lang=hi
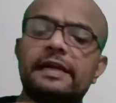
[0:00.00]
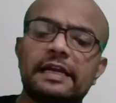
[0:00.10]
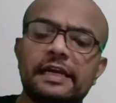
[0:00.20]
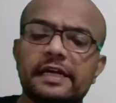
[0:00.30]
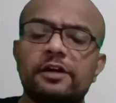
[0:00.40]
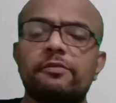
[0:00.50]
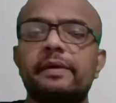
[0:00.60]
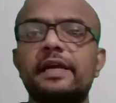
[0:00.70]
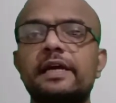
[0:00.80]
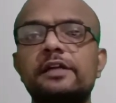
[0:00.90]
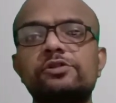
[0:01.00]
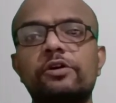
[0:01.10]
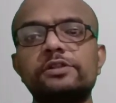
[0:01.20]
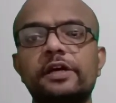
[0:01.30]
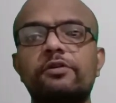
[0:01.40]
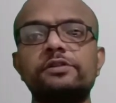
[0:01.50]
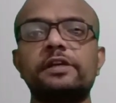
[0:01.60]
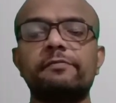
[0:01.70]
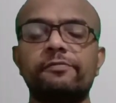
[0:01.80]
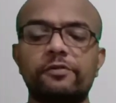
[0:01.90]
डिलीटेड न्यूमेरिकल्स कौन से कौन
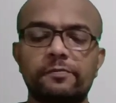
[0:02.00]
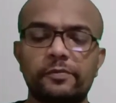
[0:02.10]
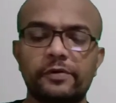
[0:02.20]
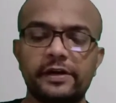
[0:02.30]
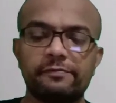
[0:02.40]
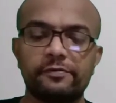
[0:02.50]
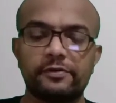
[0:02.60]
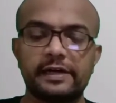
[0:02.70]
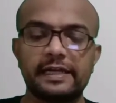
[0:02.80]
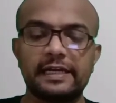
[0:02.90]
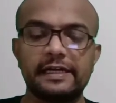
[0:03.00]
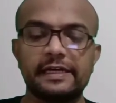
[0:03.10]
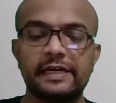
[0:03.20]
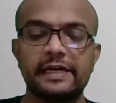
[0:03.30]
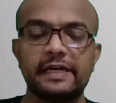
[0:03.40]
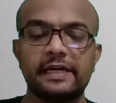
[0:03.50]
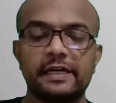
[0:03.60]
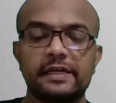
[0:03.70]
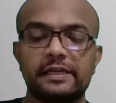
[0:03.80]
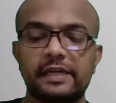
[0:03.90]
से 4.4 डिलीटेड है
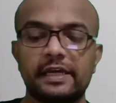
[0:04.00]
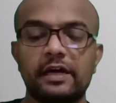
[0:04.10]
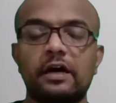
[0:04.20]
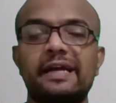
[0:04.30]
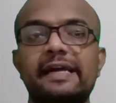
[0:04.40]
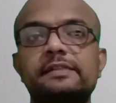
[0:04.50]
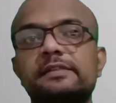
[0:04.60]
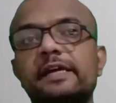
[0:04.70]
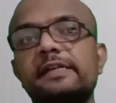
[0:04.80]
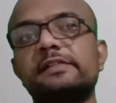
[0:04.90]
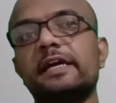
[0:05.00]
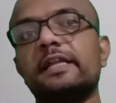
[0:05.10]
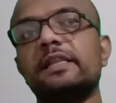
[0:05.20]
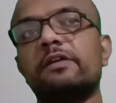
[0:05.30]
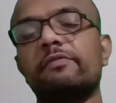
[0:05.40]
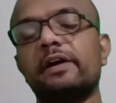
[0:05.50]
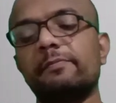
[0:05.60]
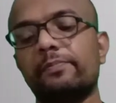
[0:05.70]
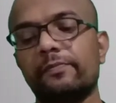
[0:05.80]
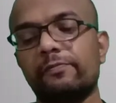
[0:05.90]
ठीक है और एक्सरसाइज के अंदर वन
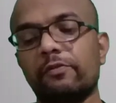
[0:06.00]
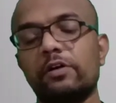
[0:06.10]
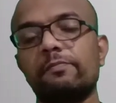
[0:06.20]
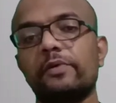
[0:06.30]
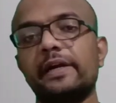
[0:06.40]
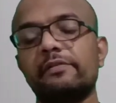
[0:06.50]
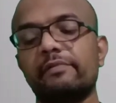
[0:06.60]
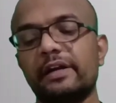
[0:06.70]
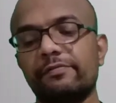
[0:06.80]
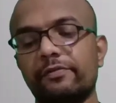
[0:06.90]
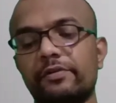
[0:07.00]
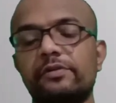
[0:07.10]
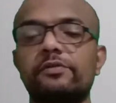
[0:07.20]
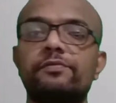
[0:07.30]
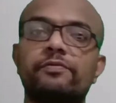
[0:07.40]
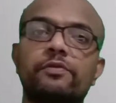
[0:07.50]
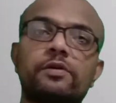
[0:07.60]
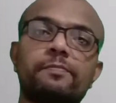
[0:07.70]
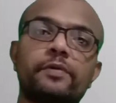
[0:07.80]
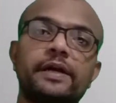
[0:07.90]
फोर पॉइंट वन फोर टू
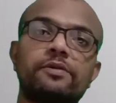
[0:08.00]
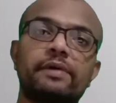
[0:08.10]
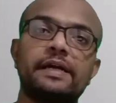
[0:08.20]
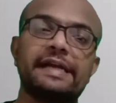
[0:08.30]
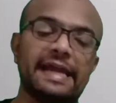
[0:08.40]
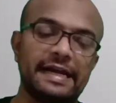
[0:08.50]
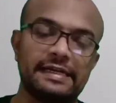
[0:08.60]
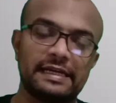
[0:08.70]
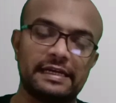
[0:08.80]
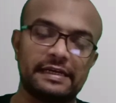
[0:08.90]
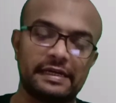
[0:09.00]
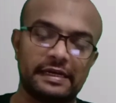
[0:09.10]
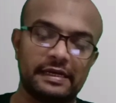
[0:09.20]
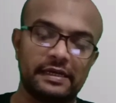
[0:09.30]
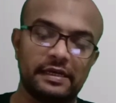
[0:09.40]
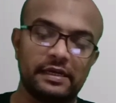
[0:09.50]
फोर पॉइंट ट्वेंटी एट डिलीटेड है